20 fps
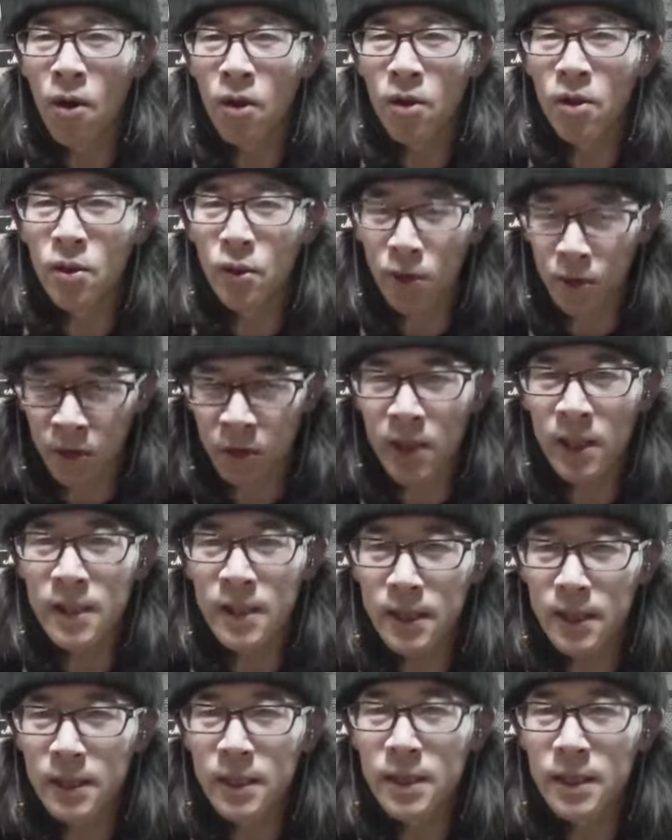いうことで
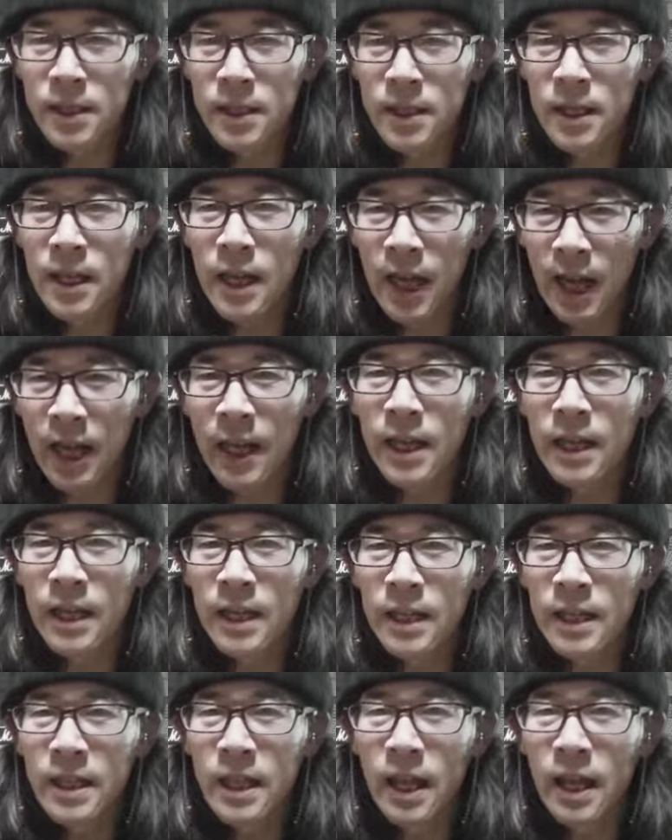す。はい、
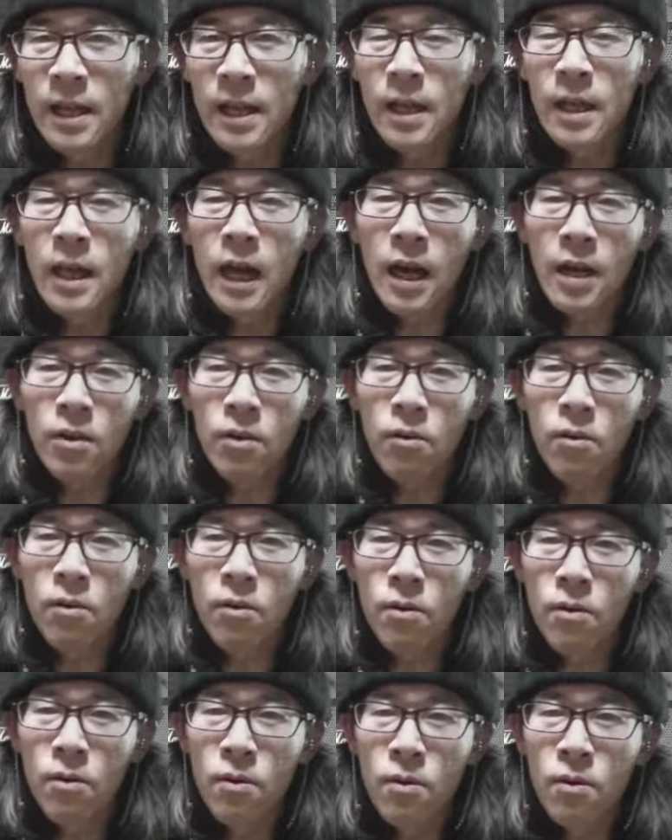であ
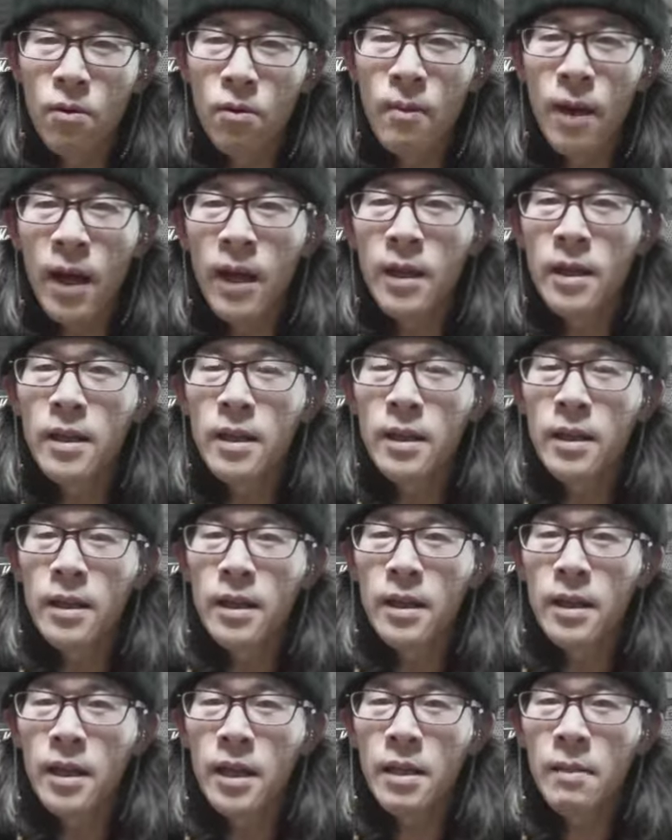のー、まあ
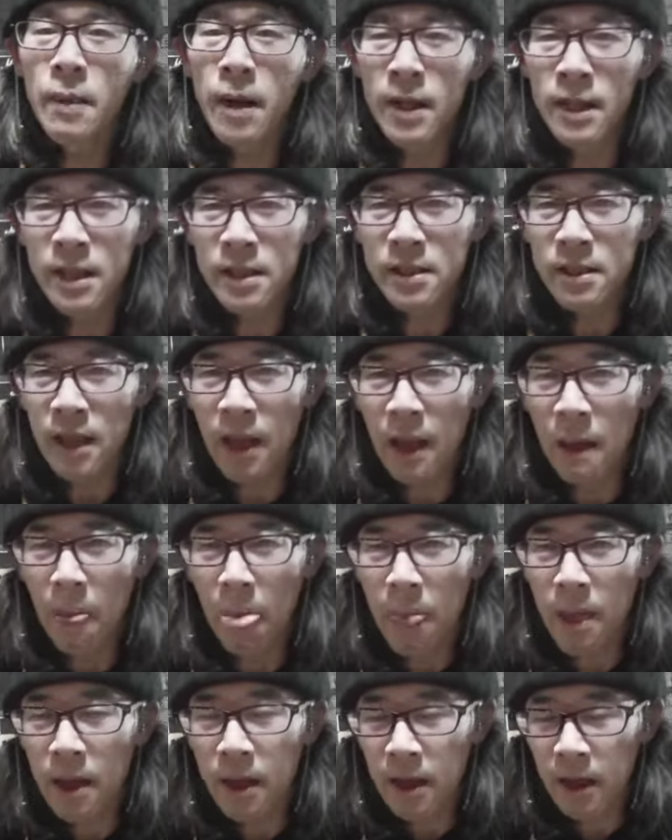今はですね
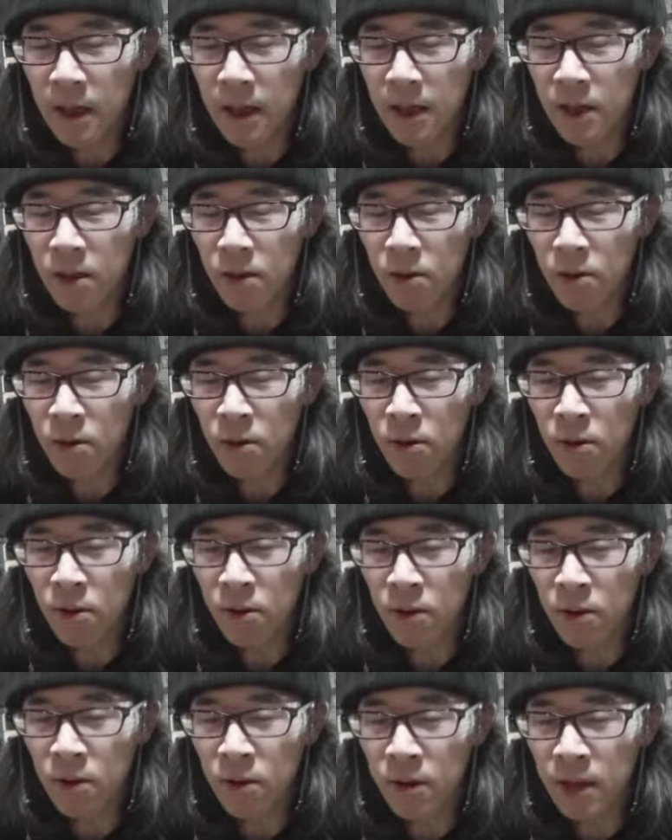えー、っ
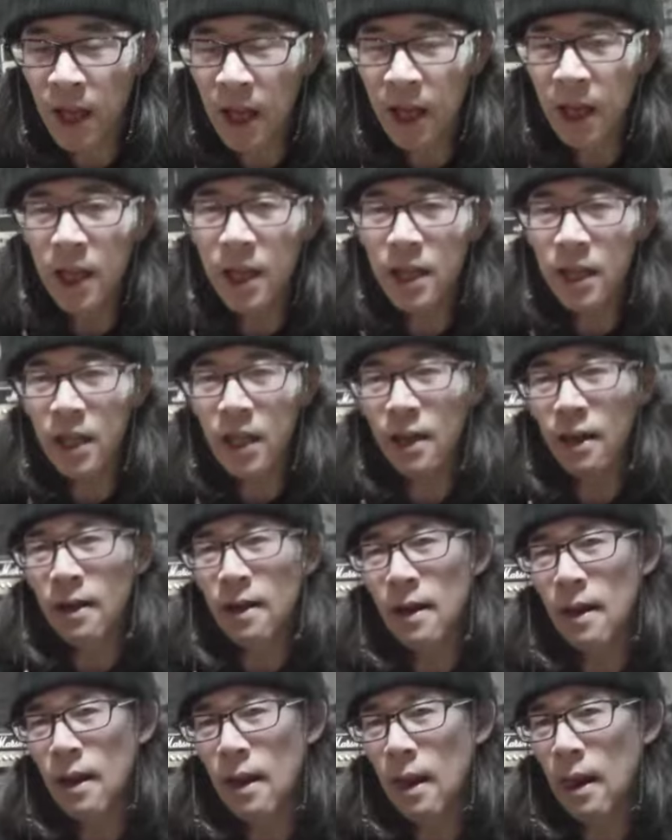と電源に
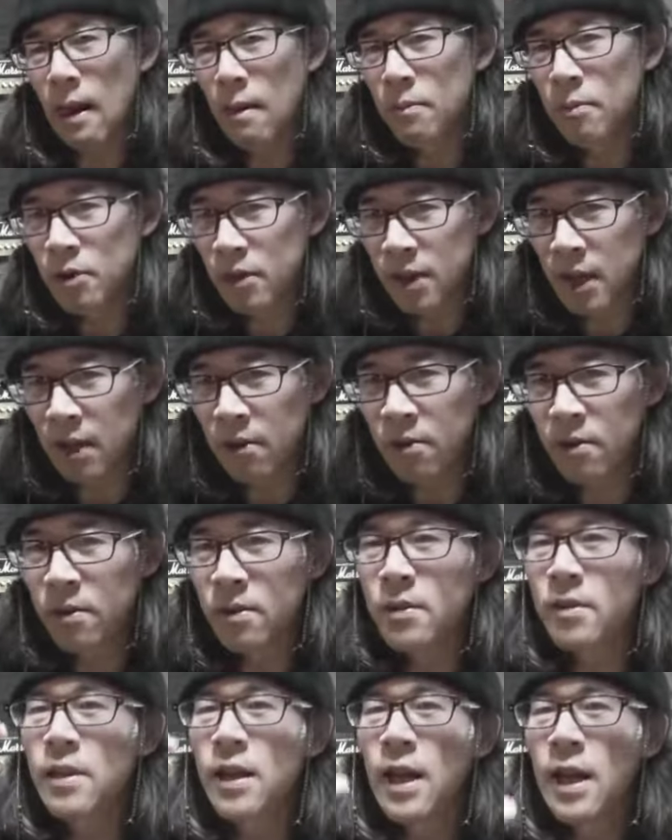ぶつかる、
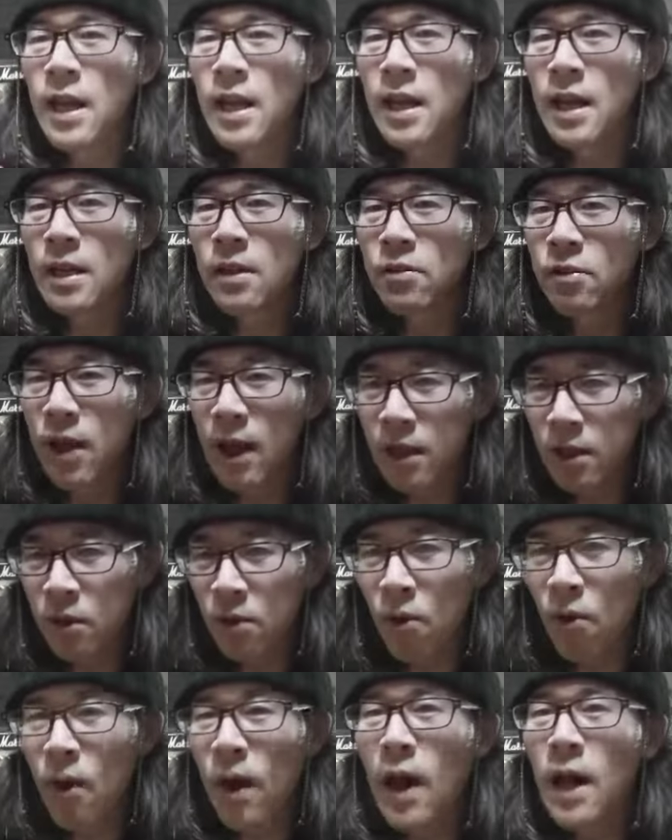えー、
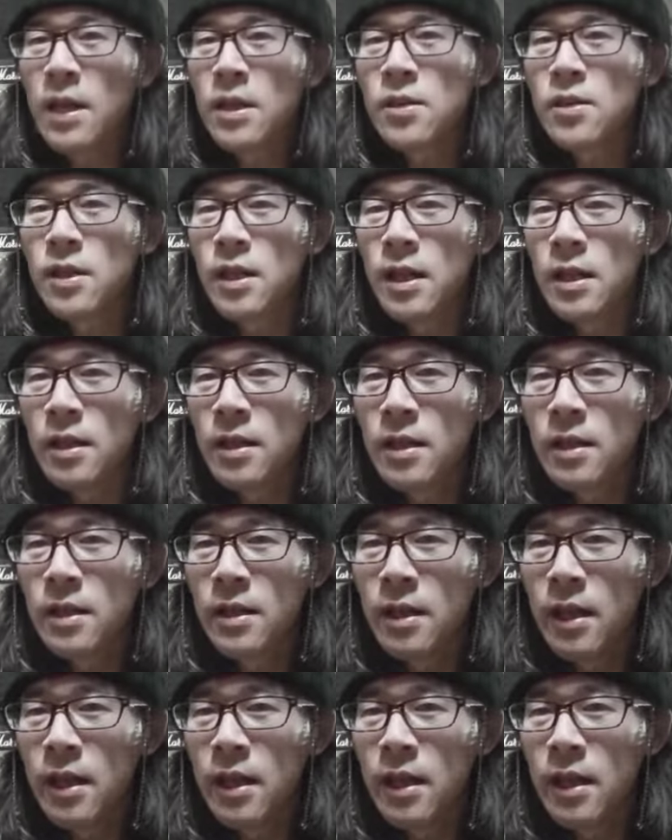グランドアースに、